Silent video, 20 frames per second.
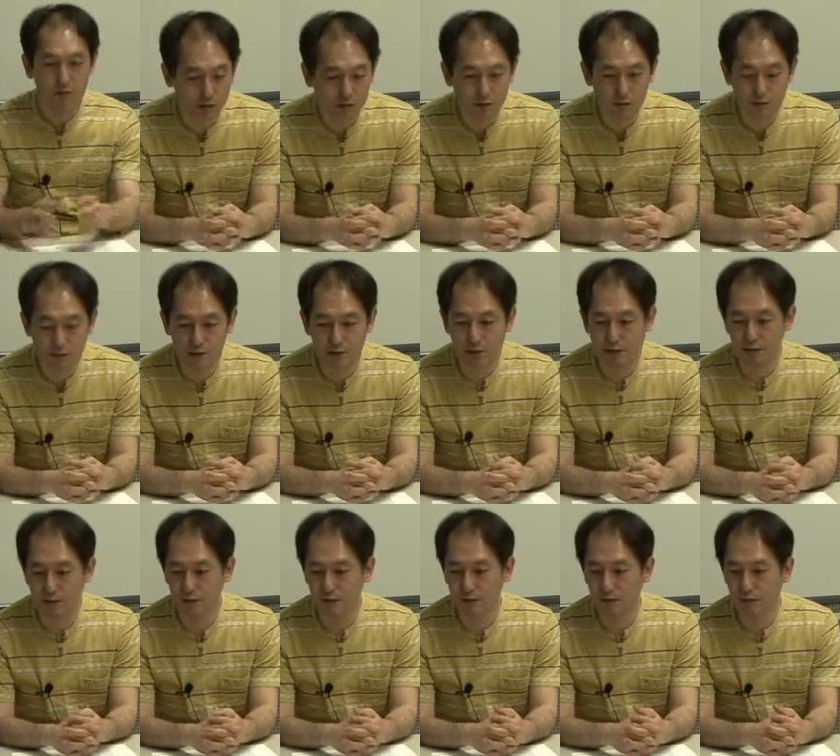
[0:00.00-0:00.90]
リー説明したん
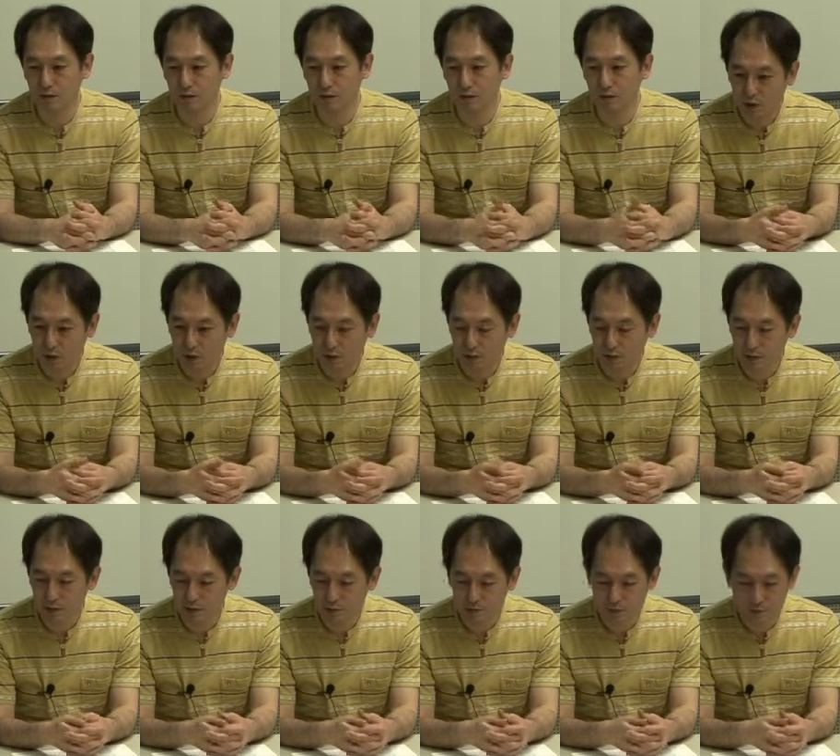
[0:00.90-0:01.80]
ですけれども、
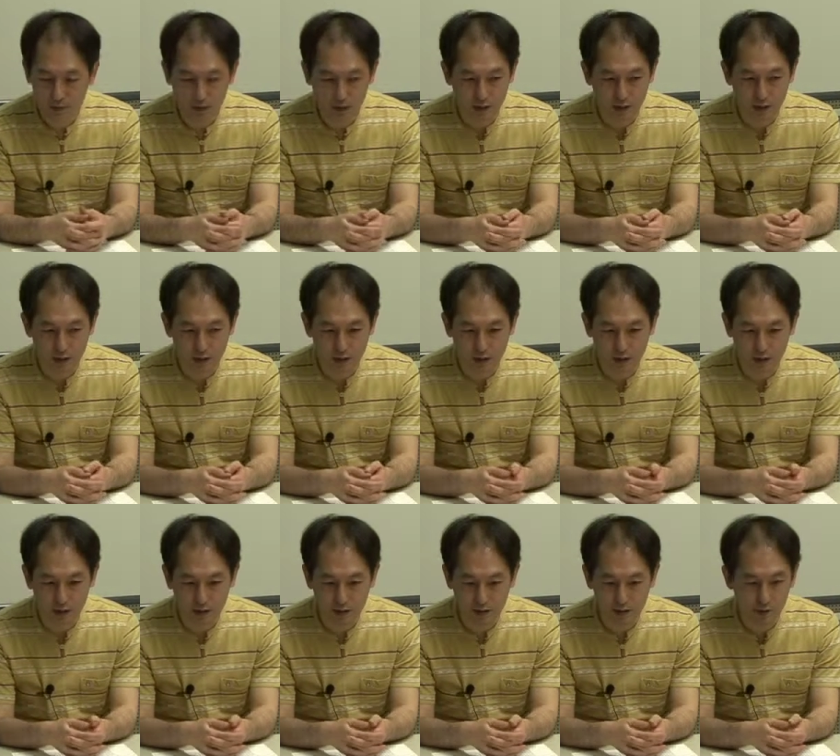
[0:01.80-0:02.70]
ブラフマスートラか
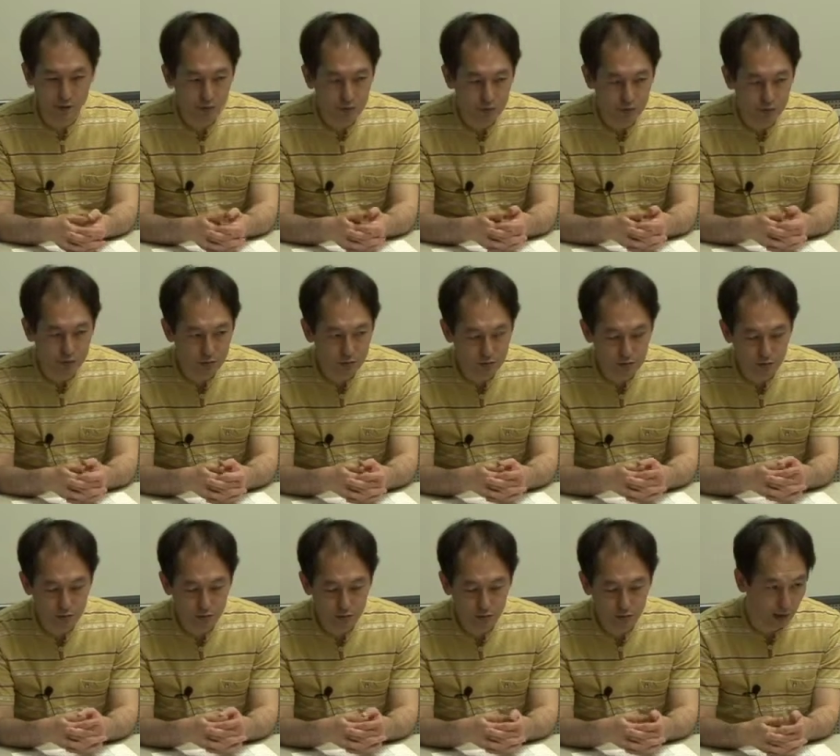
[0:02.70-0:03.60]
ら流出
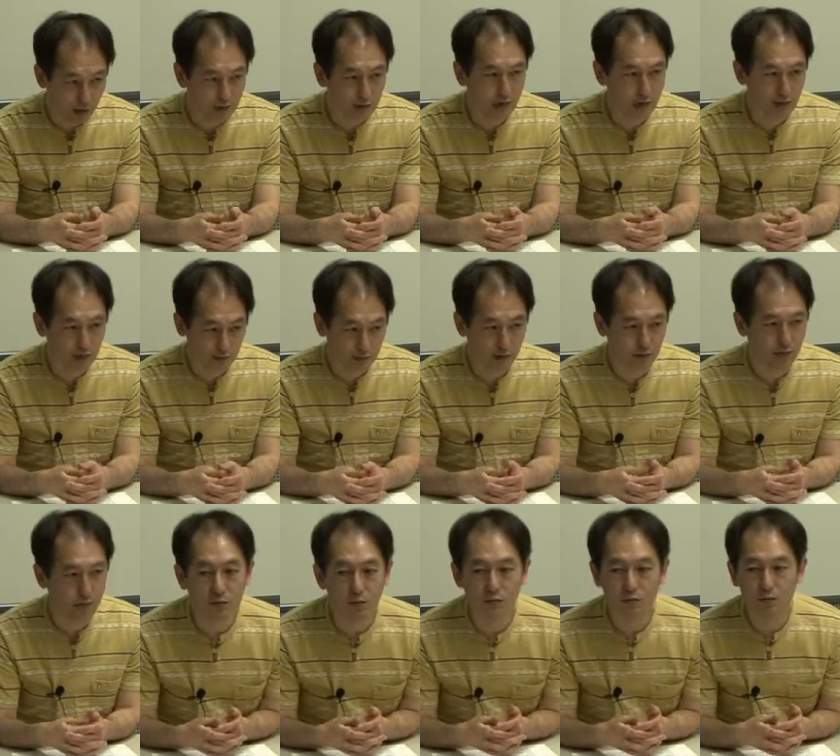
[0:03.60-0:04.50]
論を排斥した
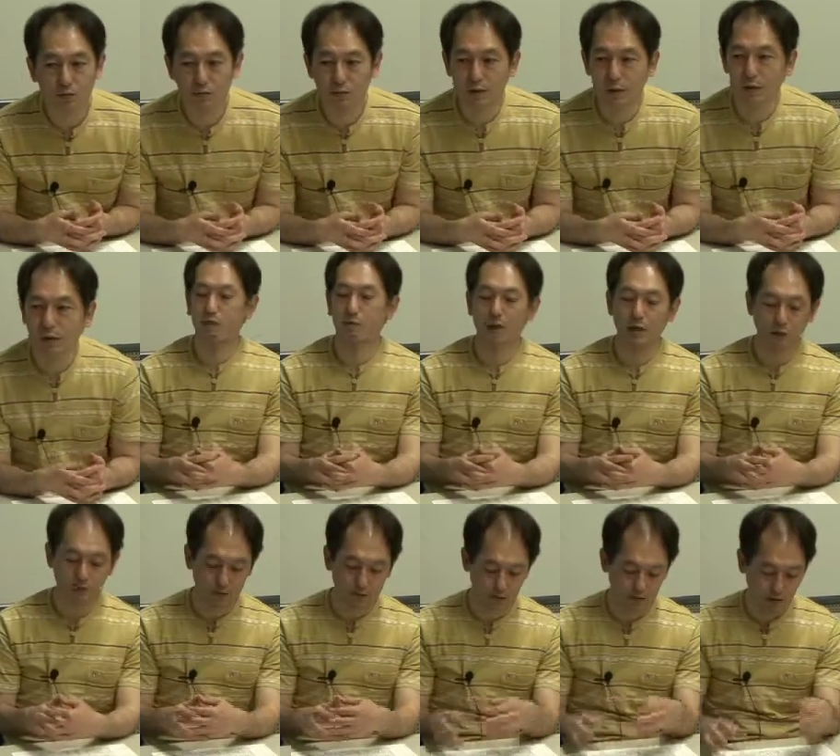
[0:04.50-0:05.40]
ということでうま
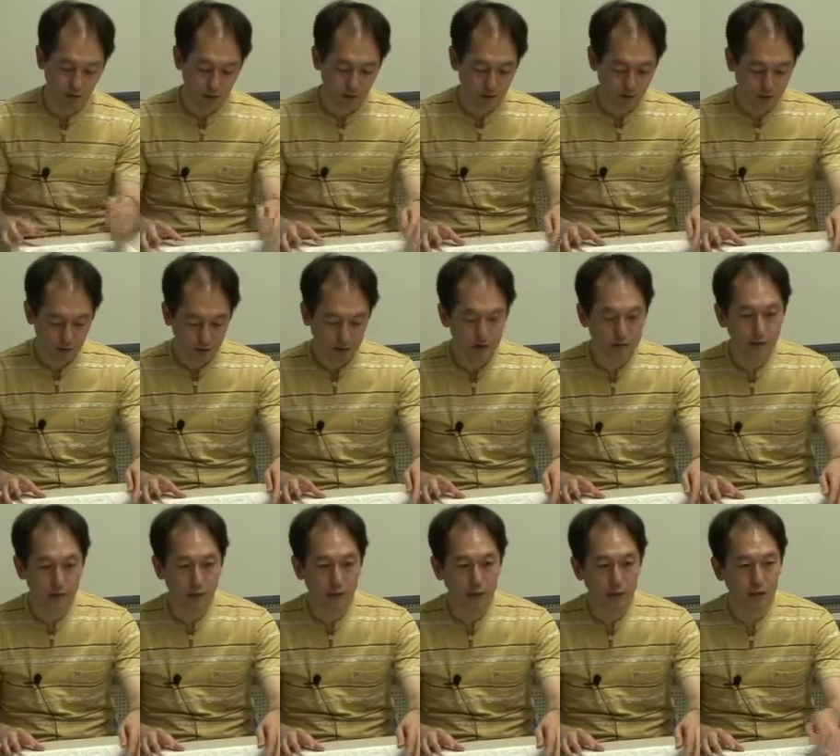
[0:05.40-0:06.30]
く説
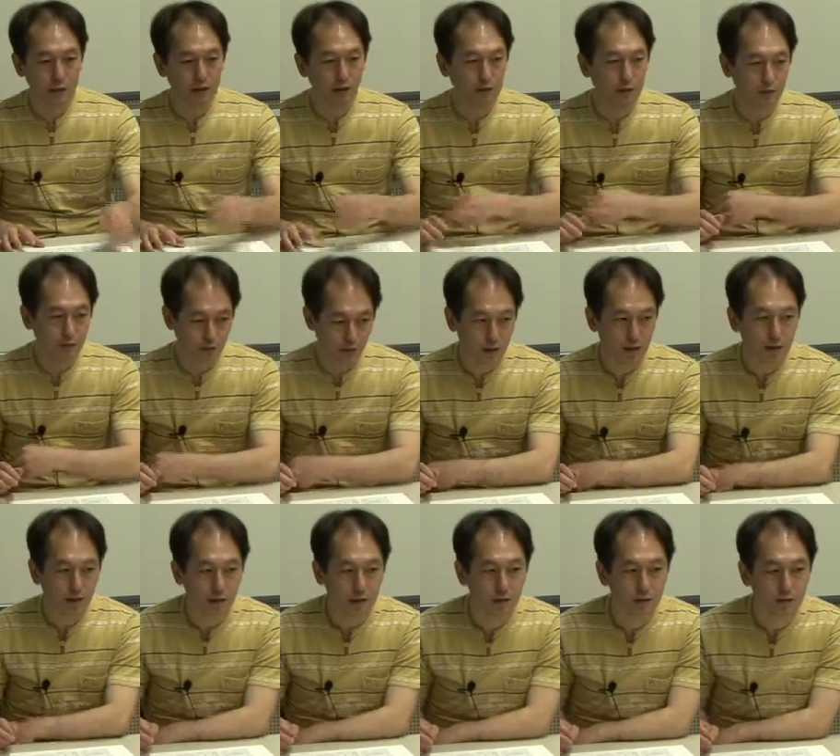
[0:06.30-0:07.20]
明ができるようになっ
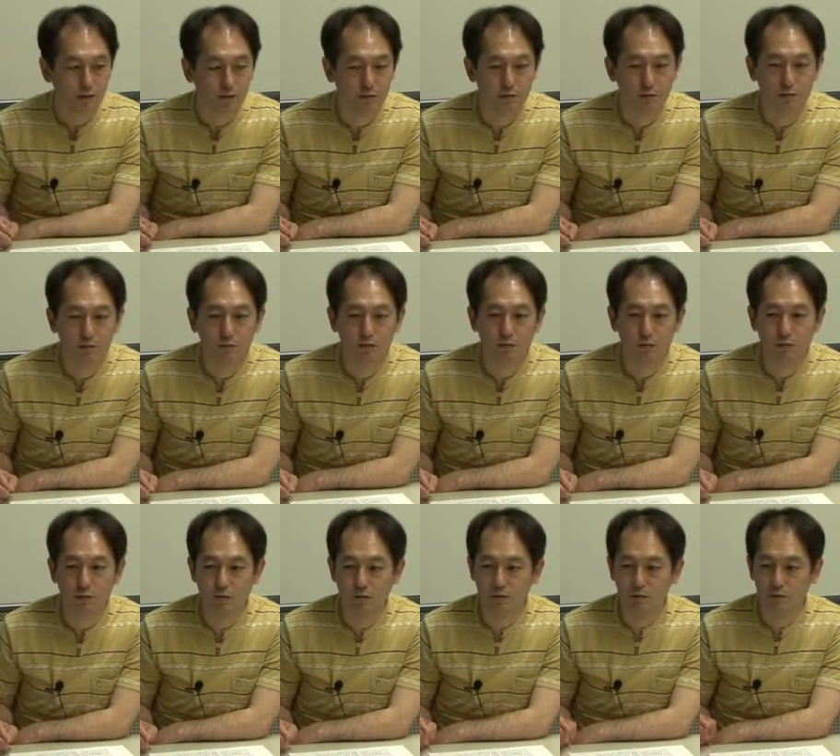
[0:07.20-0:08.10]
たっていうと
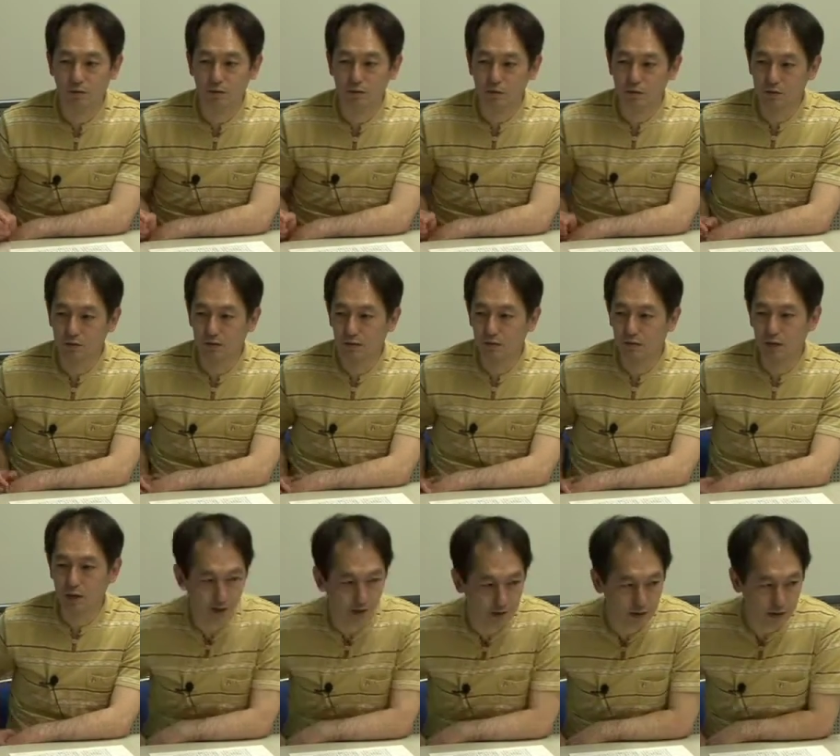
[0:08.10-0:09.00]
ころの、流出論を
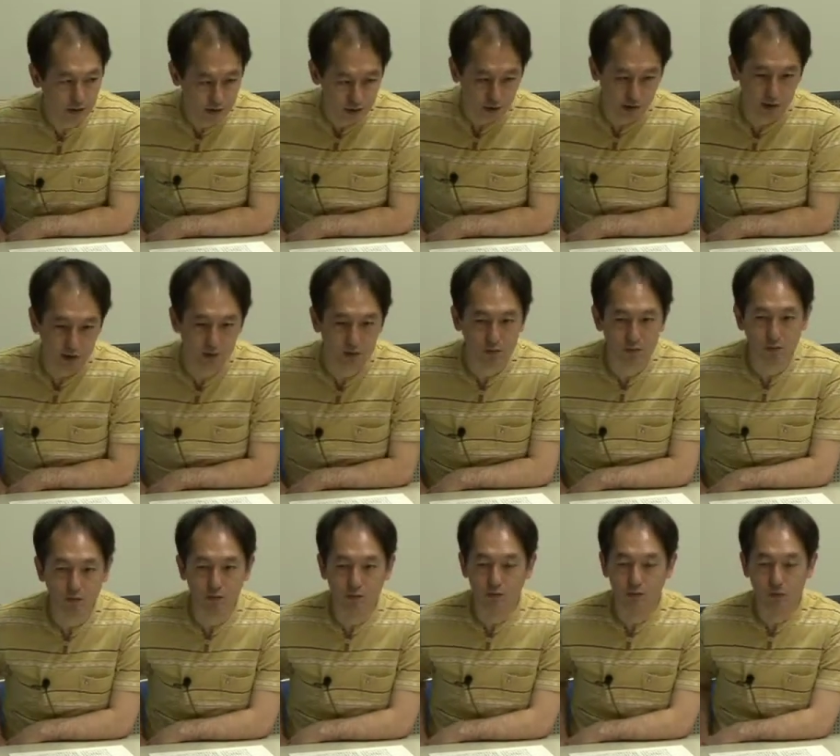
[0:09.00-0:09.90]
排斥したとい
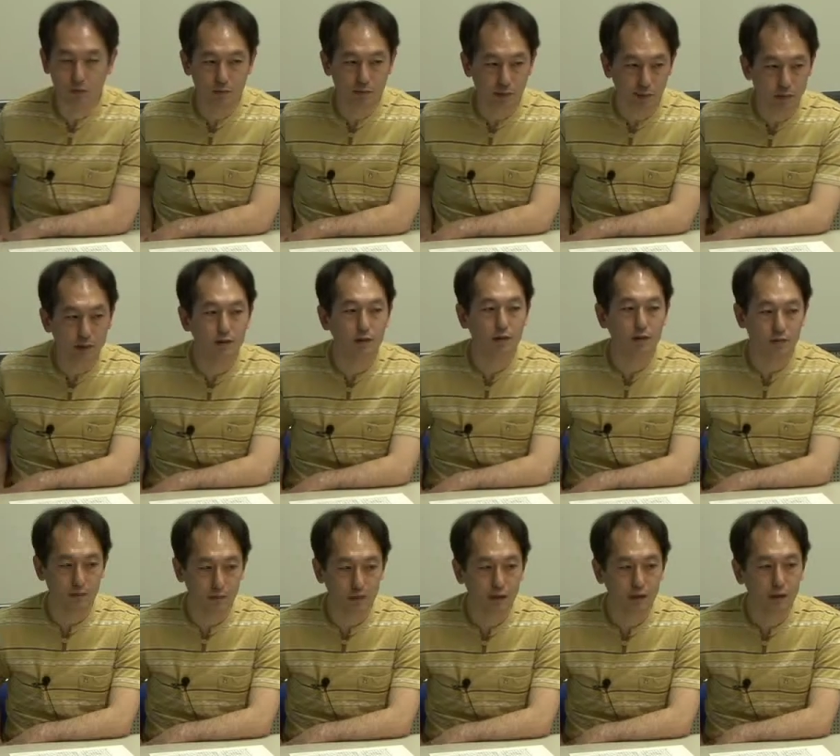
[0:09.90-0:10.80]
うことの意味合いです
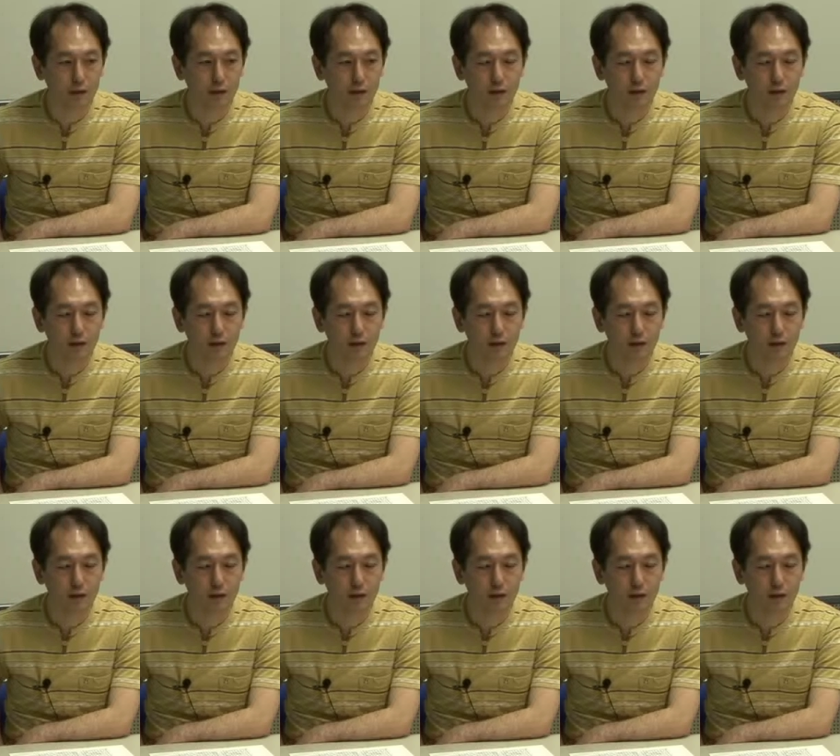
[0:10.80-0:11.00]
よね。